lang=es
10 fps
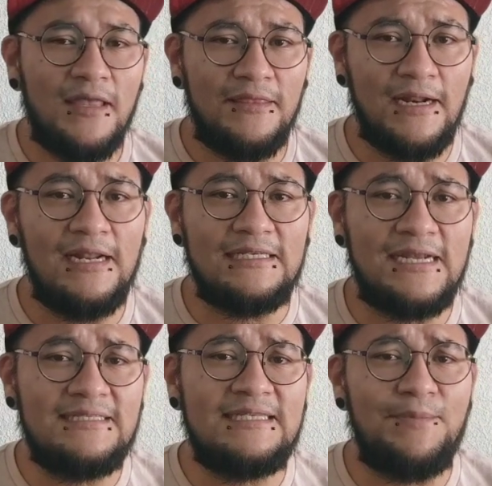darle las
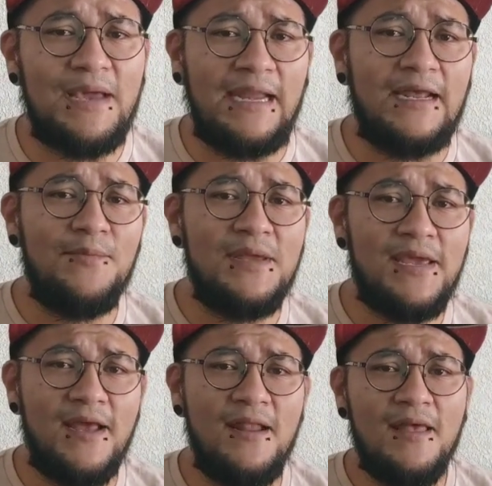gracias a mi canal
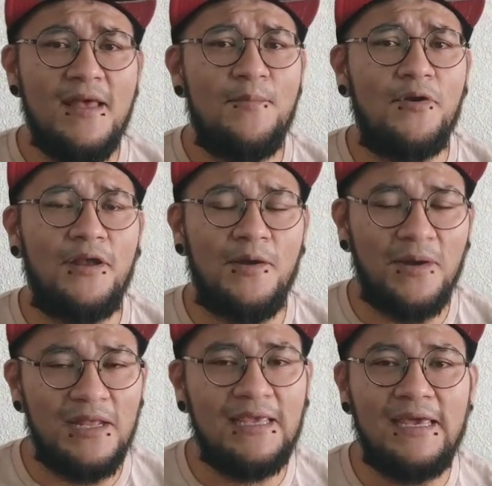Miguel porque la
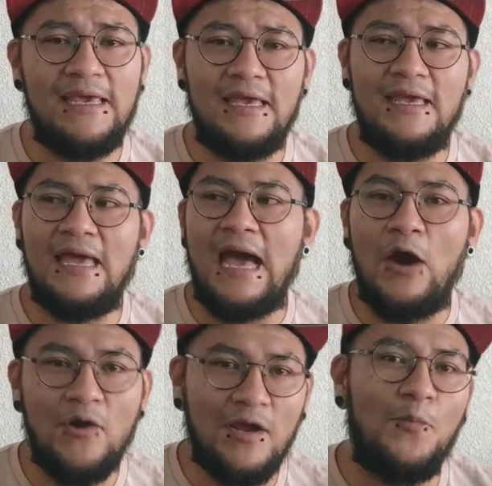verdad que
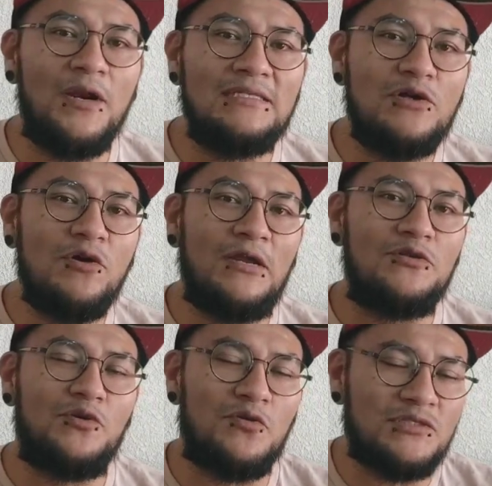ahora como les digo que
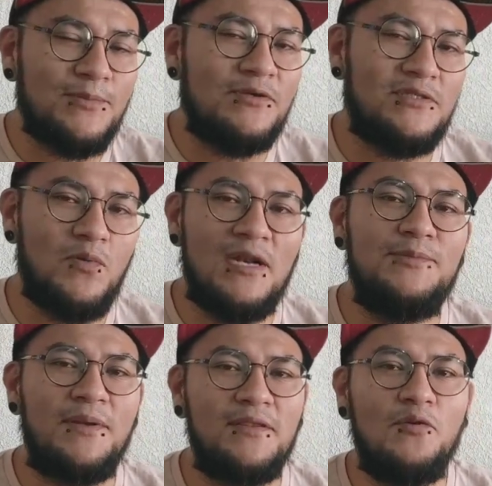nos conocimos igual les
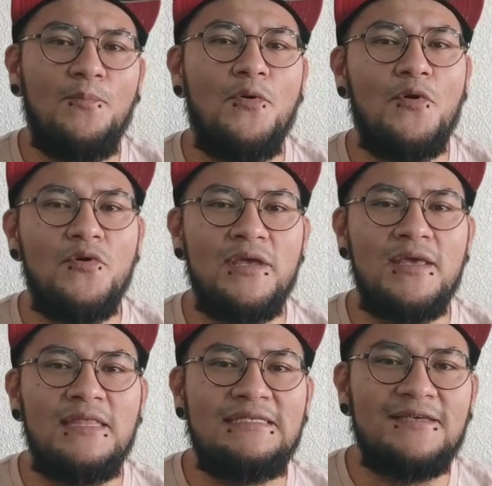platico un poco de,
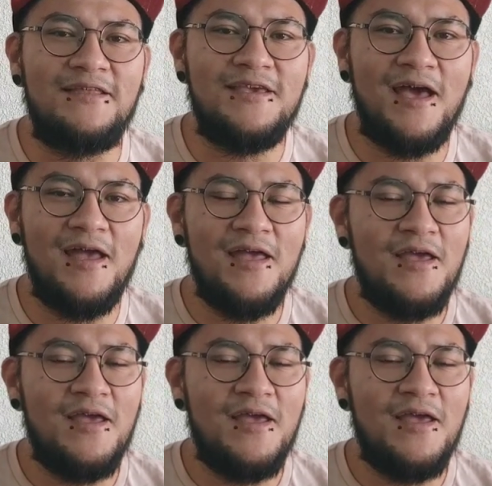ese día